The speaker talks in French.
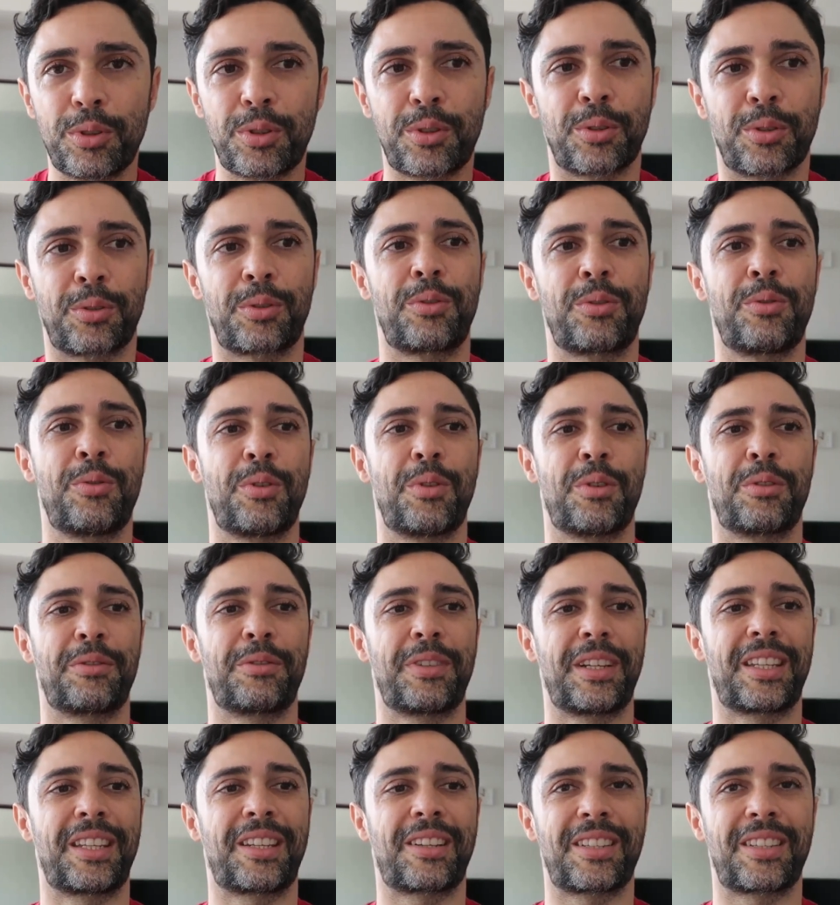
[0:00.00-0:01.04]
de contenu, en
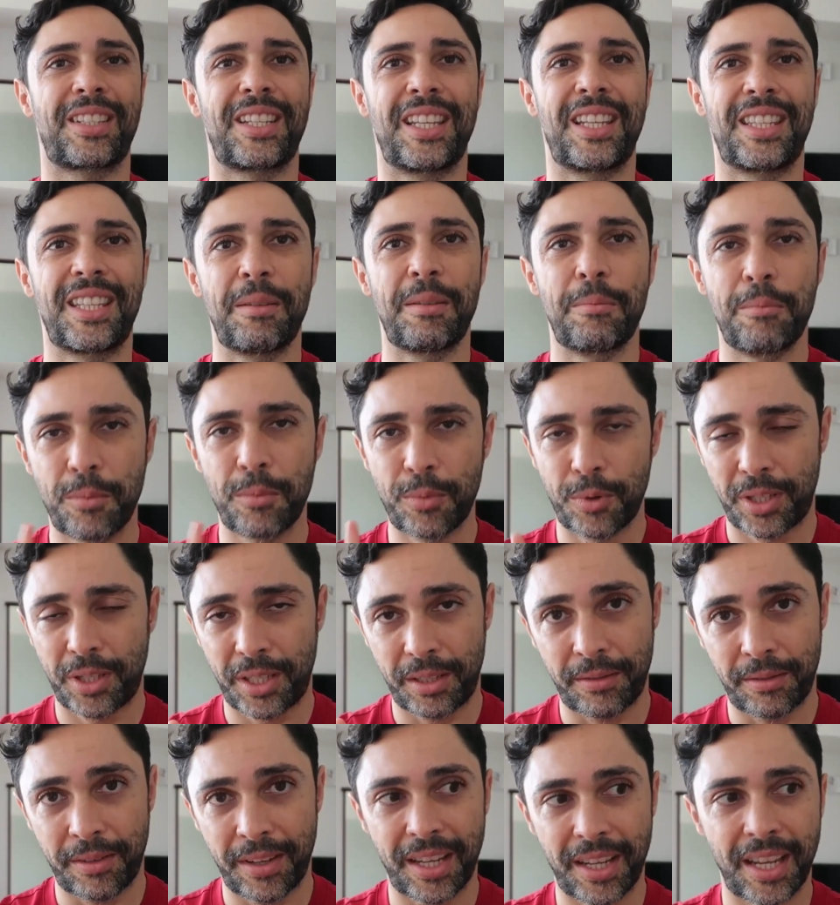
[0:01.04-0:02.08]
fait, quand il était
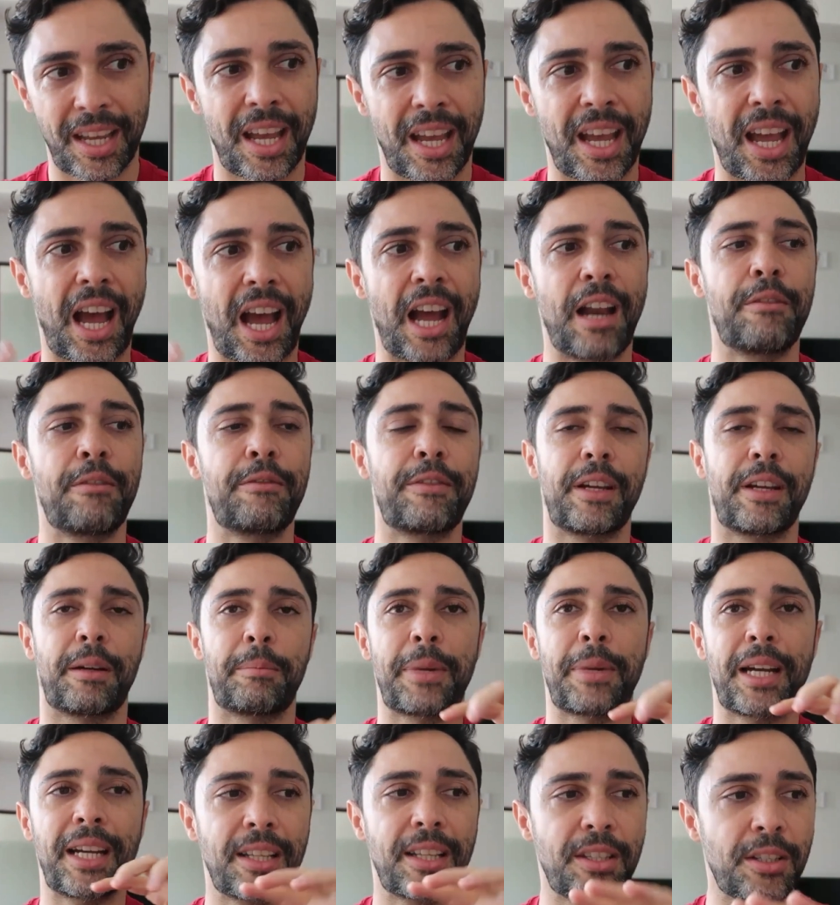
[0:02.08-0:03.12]
motivé à le faire.
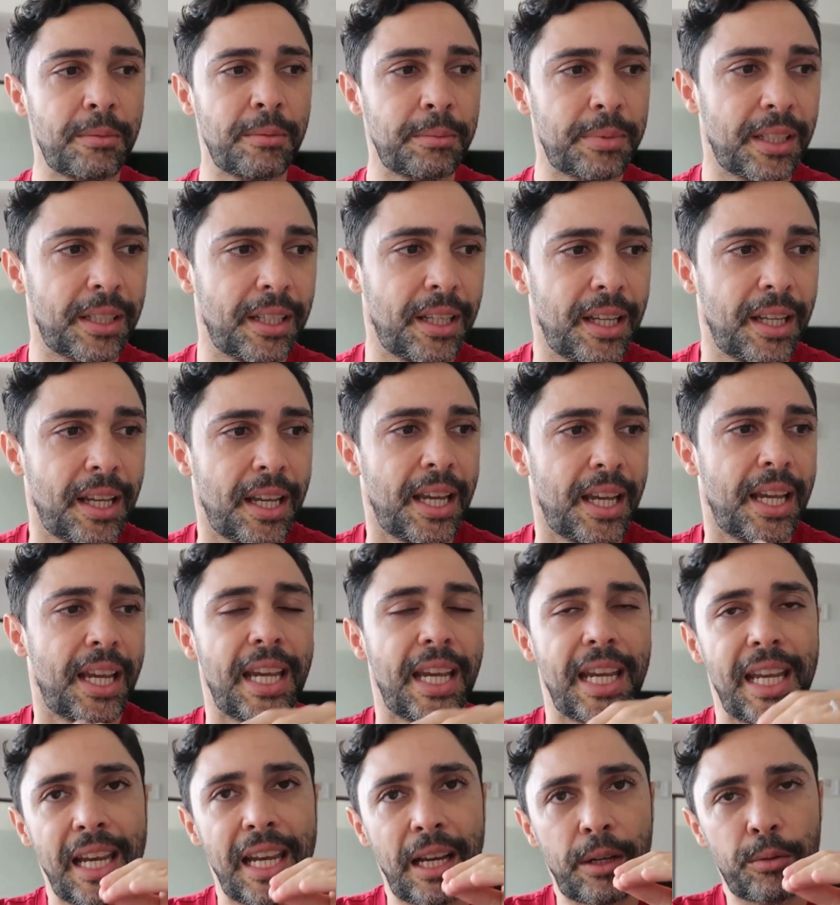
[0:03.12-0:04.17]
Par exemple,
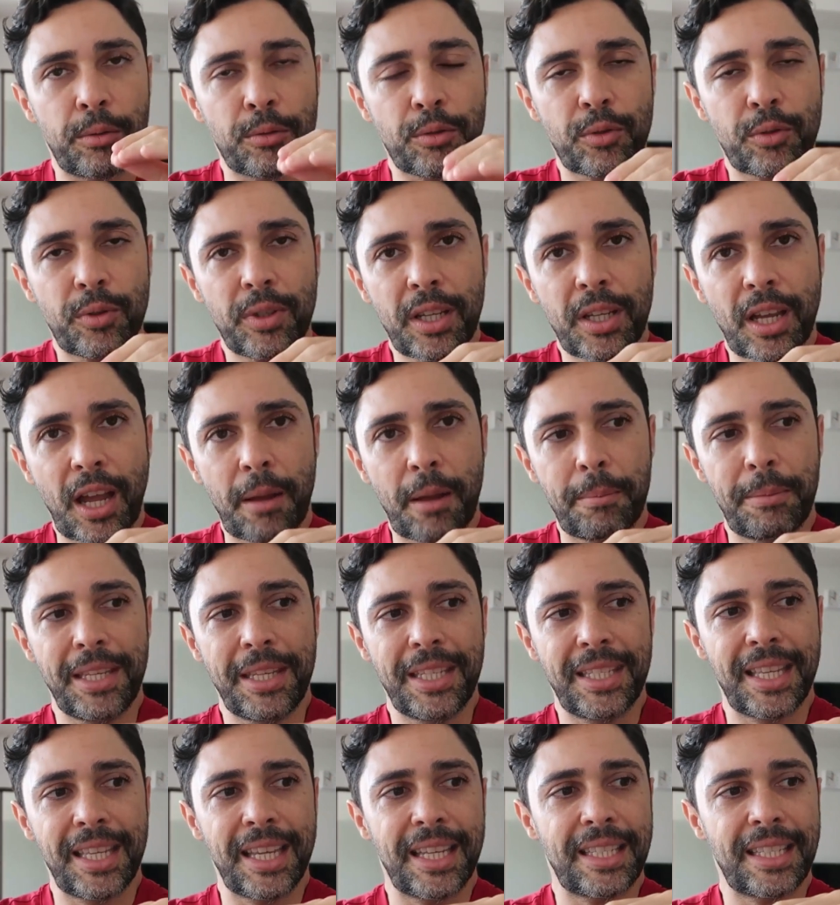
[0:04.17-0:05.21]
il a construit un
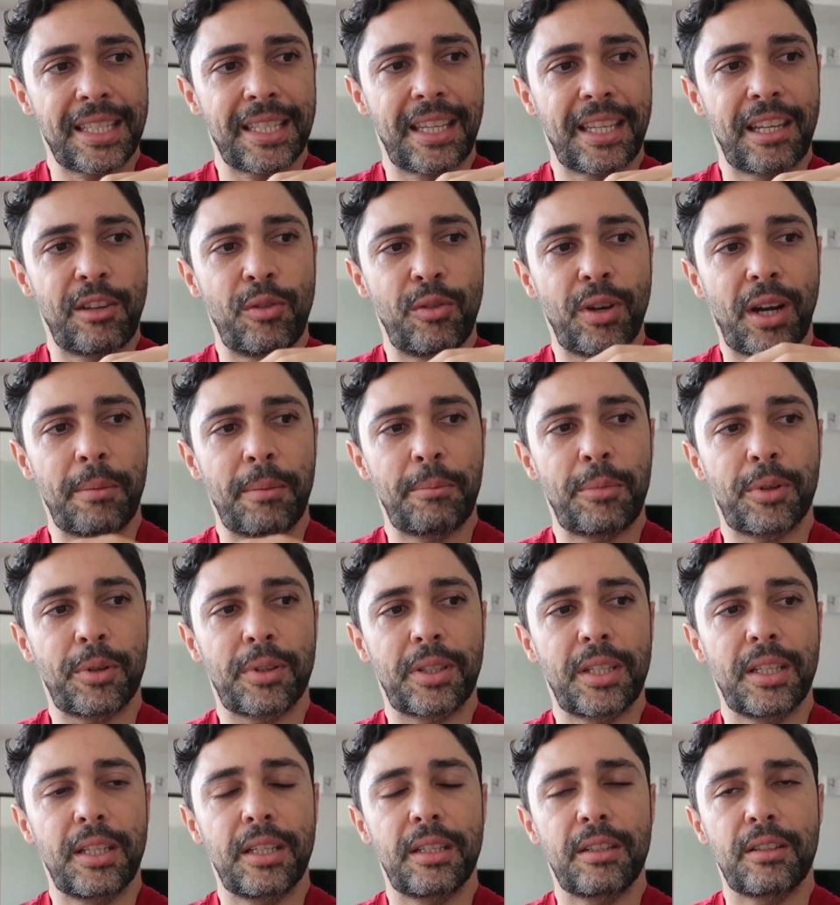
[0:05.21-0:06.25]
business qui lui
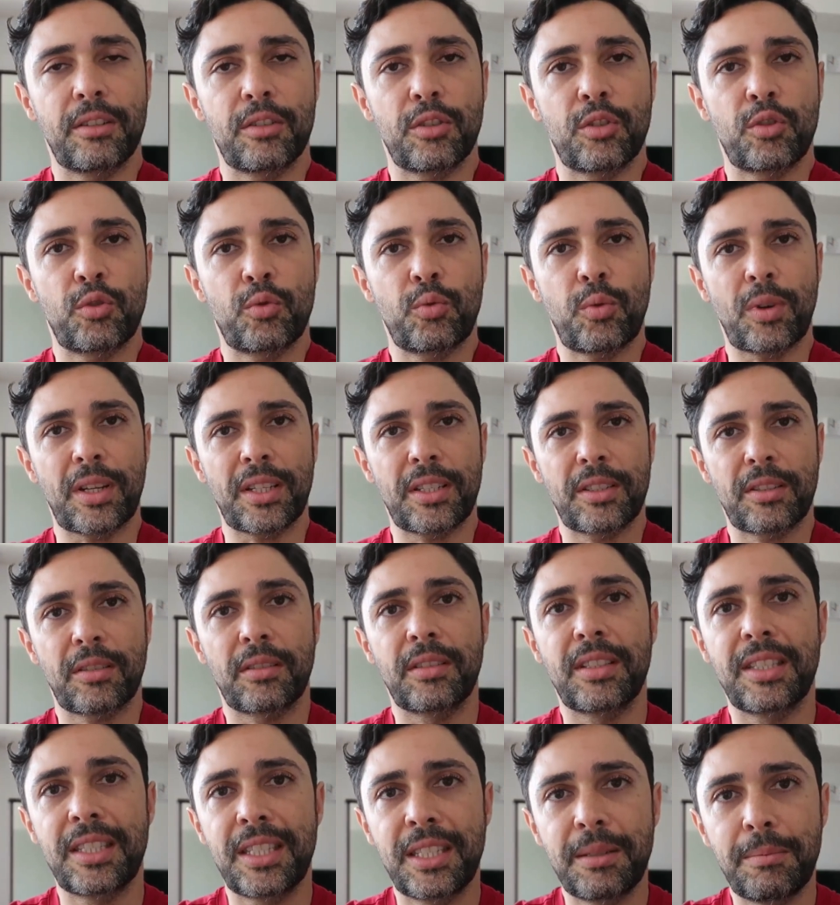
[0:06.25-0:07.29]
rapportait
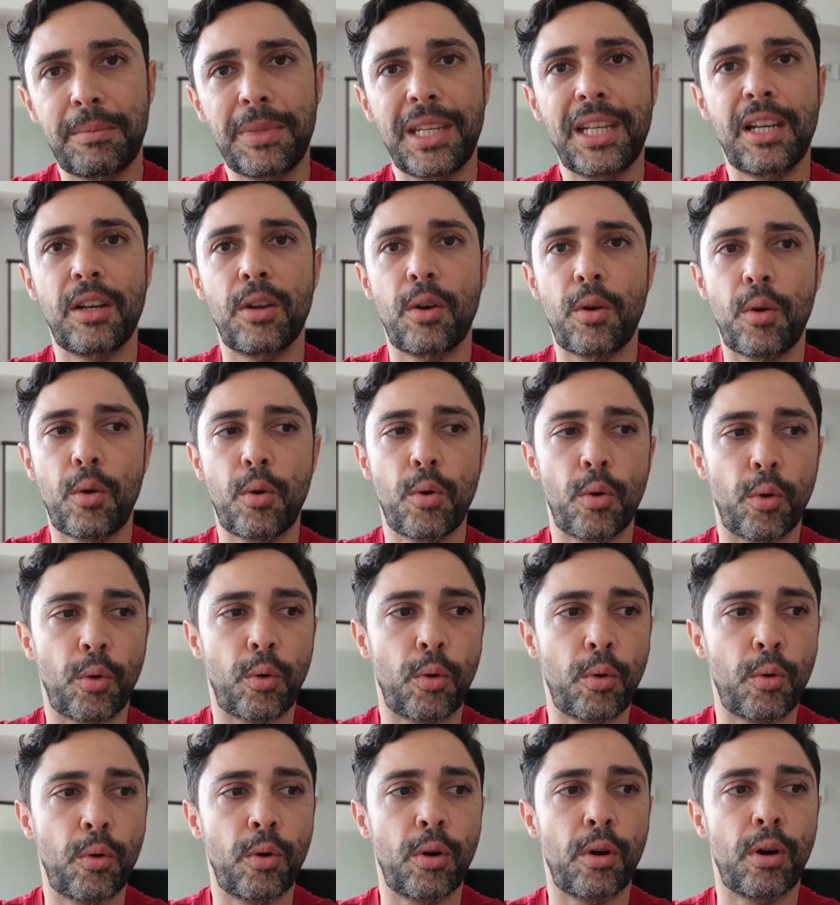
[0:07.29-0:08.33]
70 000
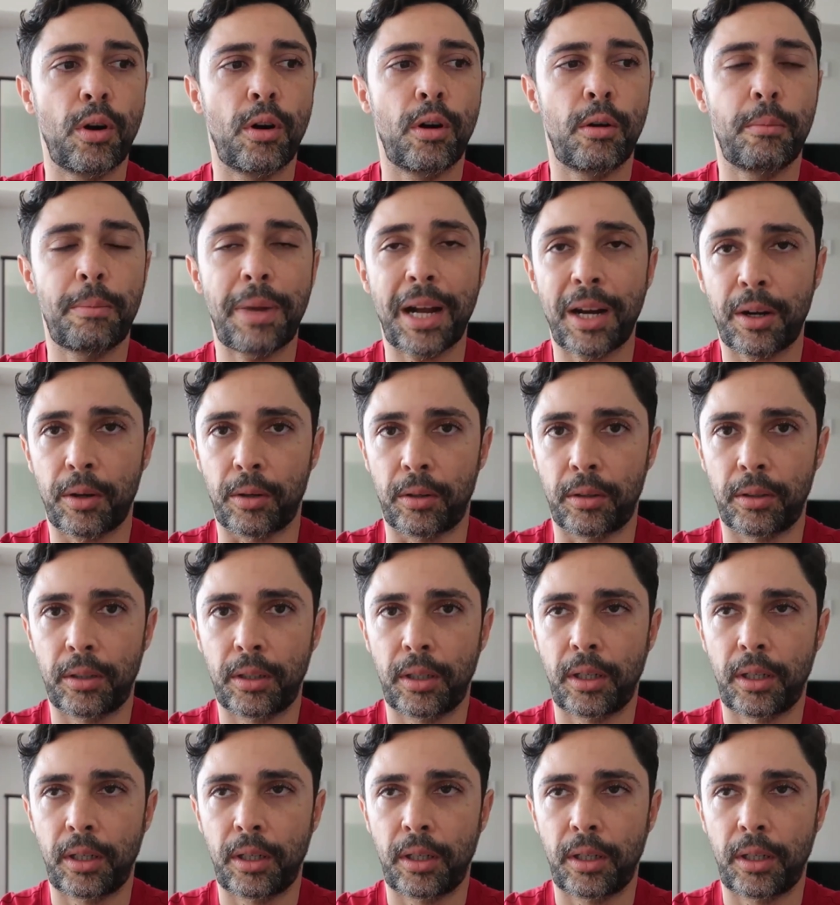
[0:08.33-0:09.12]
euros par an.